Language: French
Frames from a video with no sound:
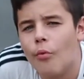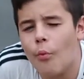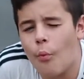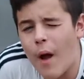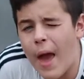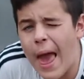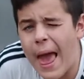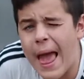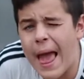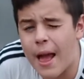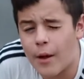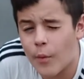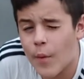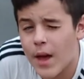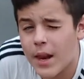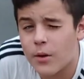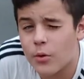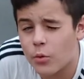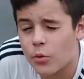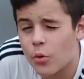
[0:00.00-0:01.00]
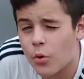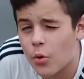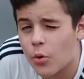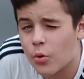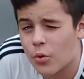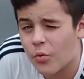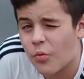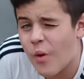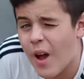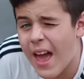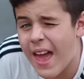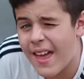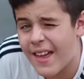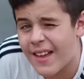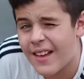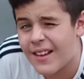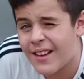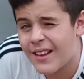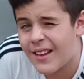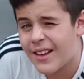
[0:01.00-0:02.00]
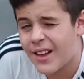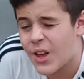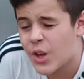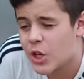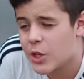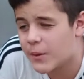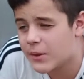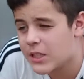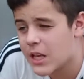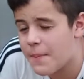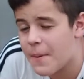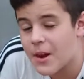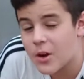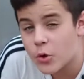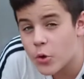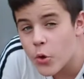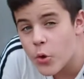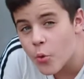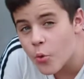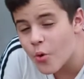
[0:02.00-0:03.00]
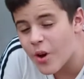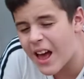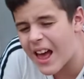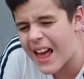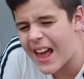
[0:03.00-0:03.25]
Ouais, ouais, le, le, ouais. Comment ça s'appelle Yuyu.